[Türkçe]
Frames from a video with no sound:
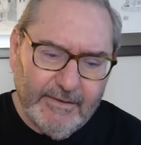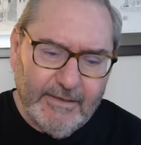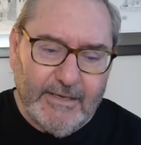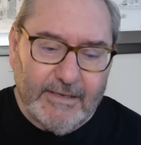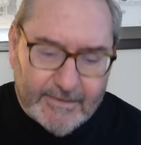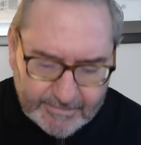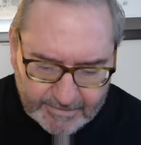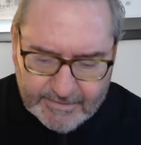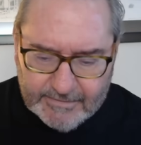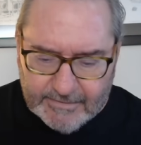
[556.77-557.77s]

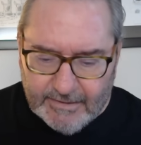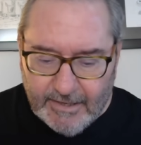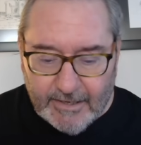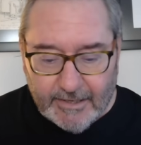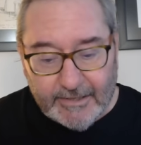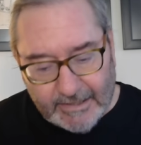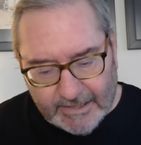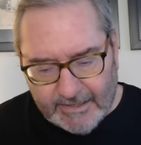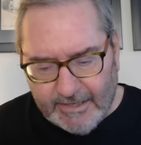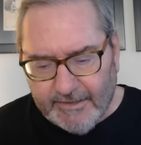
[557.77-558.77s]
İngiltere'siyle
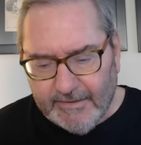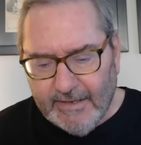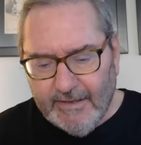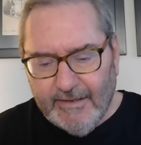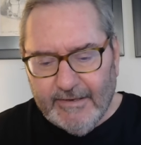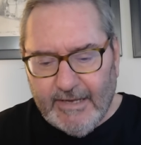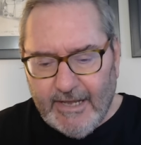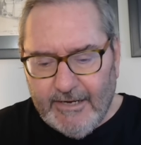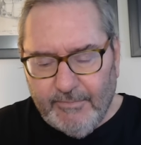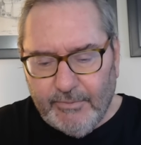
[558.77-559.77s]
anlarlar.
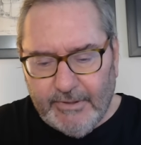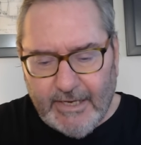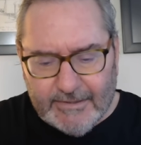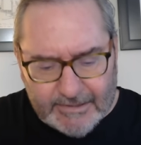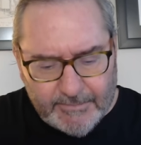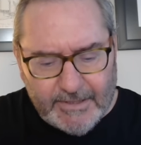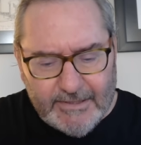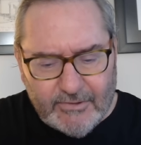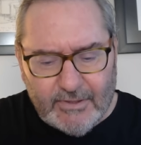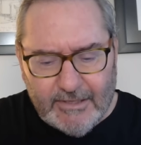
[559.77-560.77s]
Yani bunlar zaman
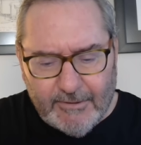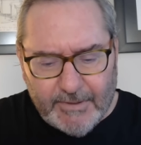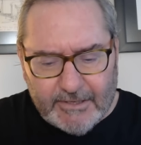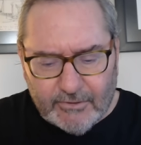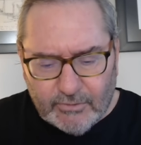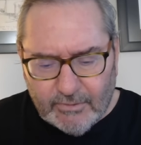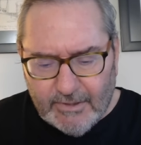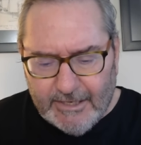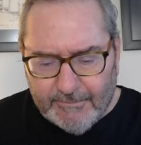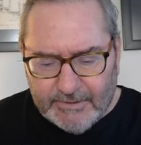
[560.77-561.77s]
içinde bakın
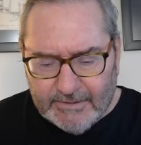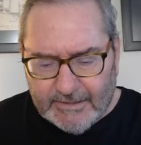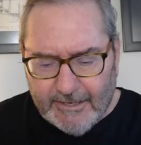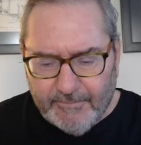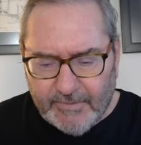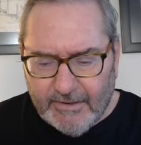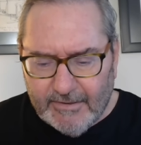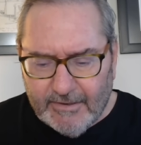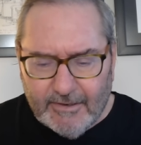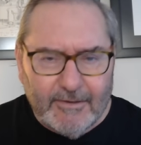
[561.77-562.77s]
söyleyeyim size
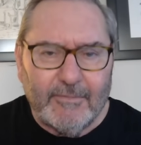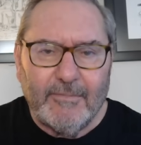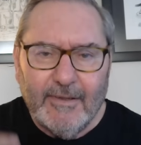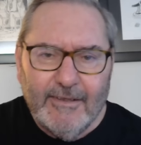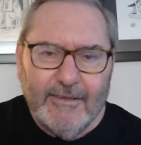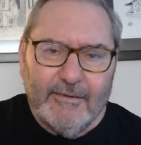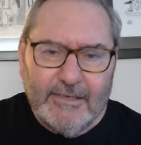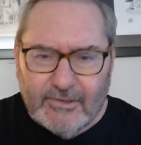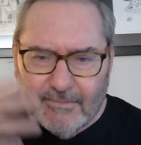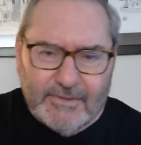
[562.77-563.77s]
e,
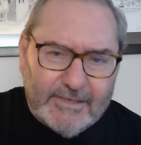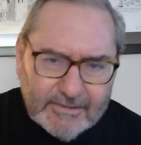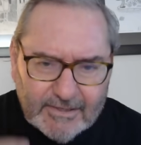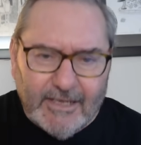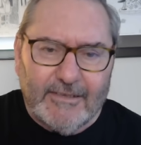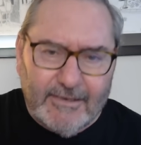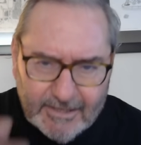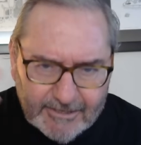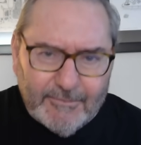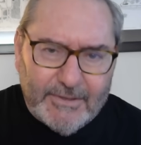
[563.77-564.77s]
içimize
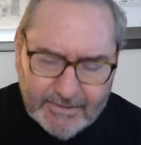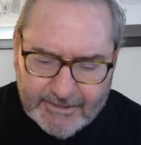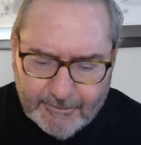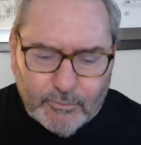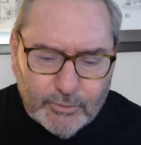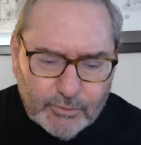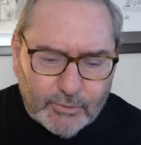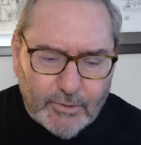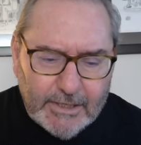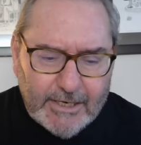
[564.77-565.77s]
saldıkları bir takım
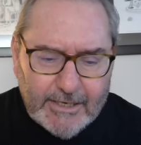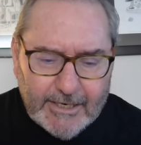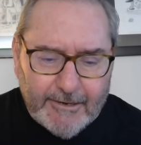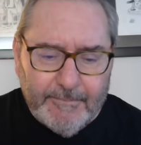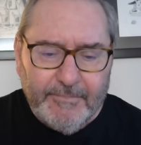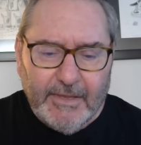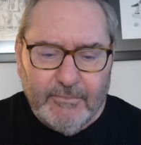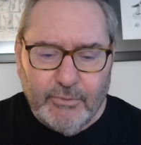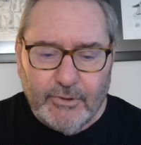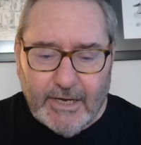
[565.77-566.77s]
unsurlarla
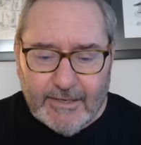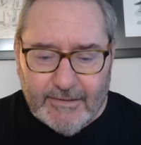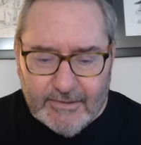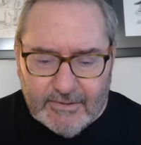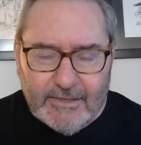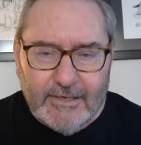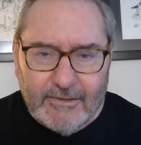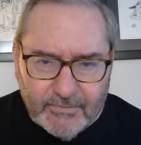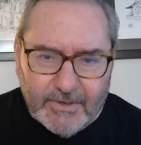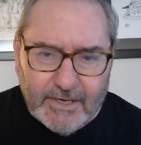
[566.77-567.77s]
bu kardeşlik
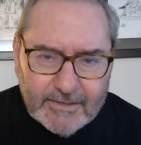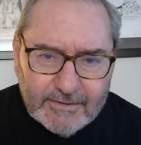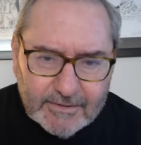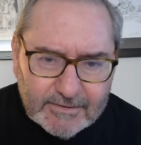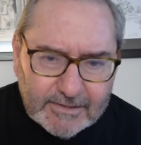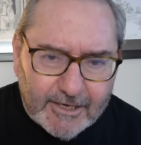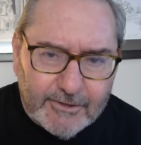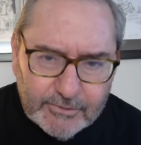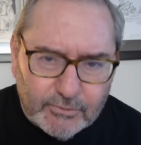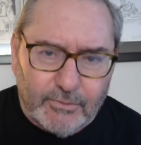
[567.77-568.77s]
ittifakının
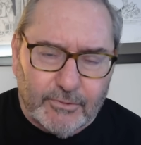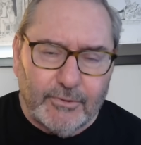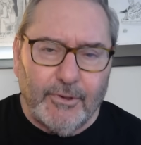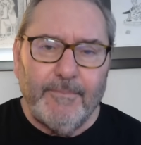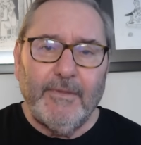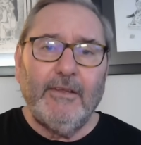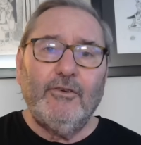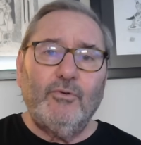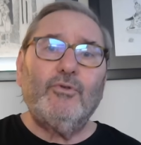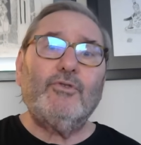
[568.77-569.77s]
sağını solunu
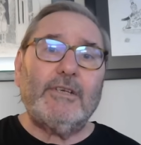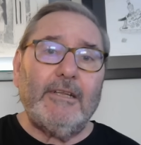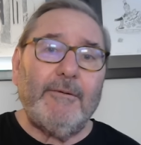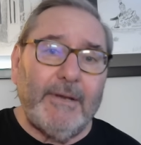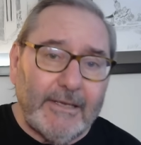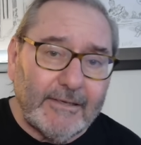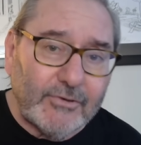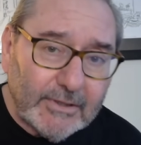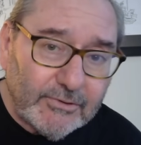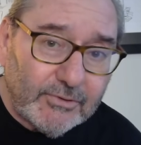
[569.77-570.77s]
kurcalamaya da
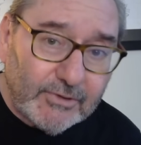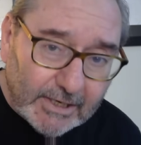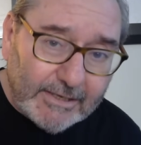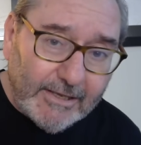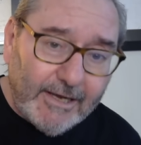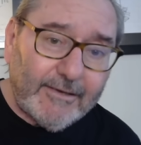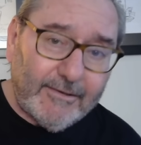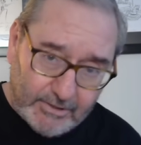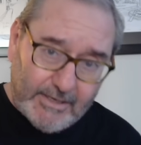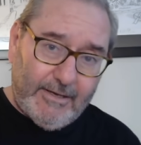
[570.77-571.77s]

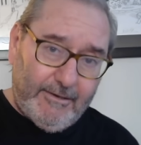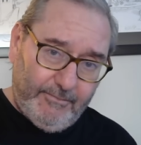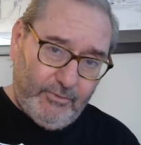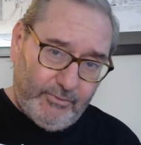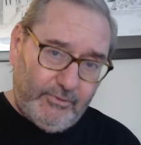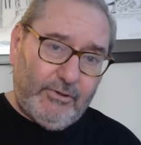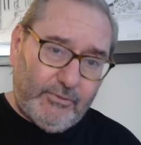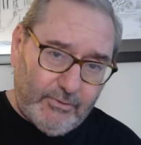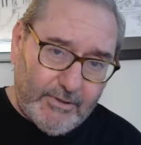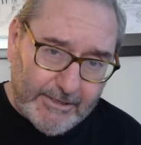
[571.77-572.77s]
çalışacaklardır. Ha, onu da
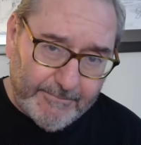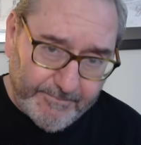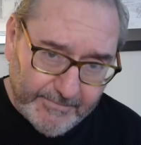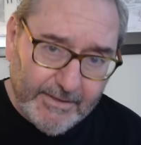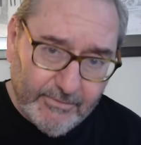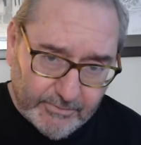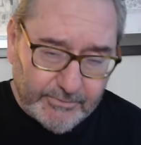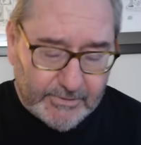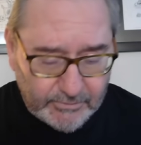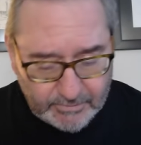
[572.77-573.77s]
söyleyeyim.
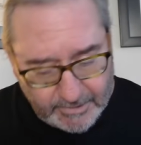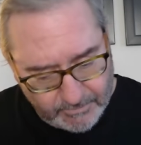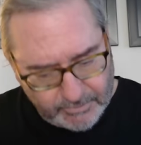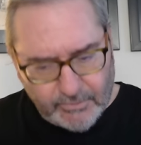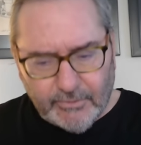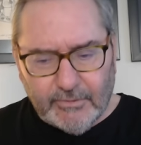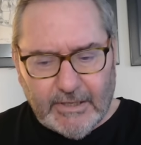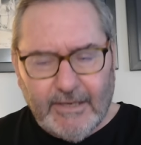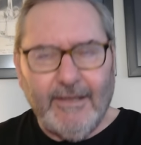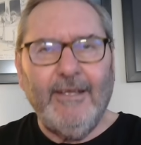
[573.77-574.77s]
Onu da söyleyeyim. O
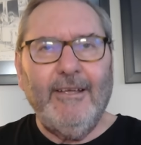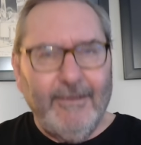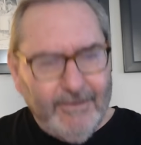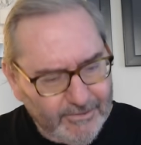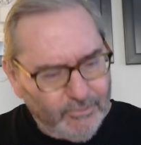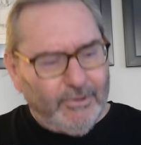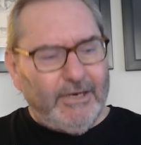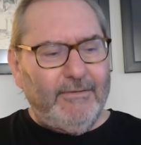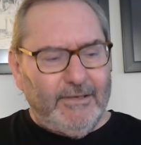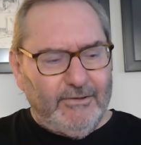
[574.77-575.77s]
konuda e,
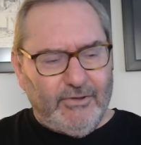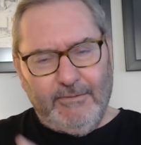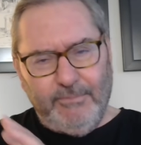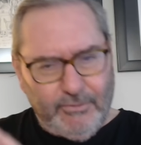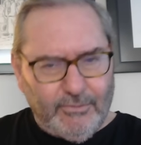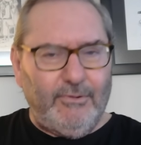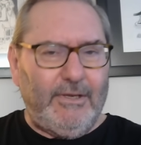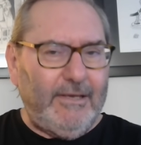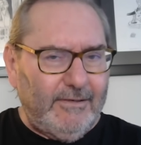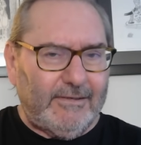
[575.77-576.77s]
görev alacak bir sürü
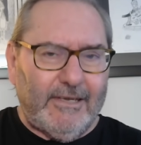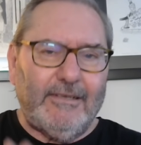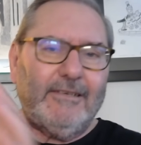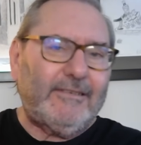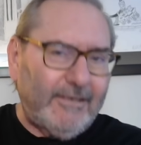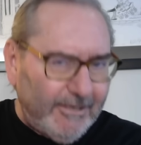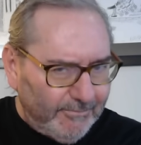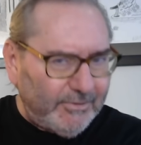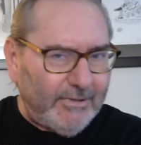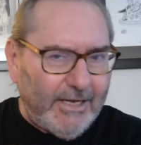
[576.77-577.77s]
de insan
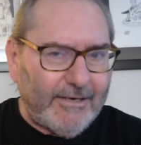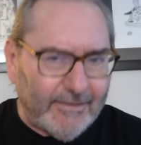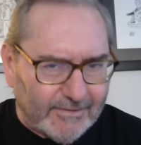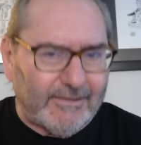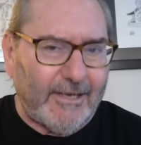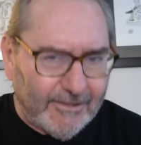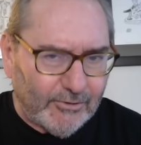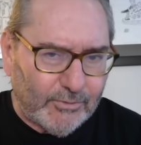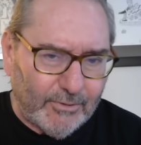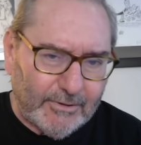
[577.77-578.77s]
hazırlamışlardır
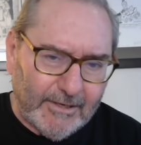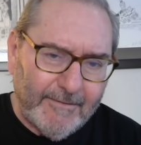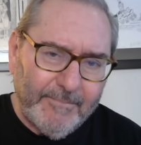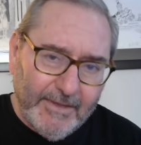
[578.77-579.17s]
sağda solda.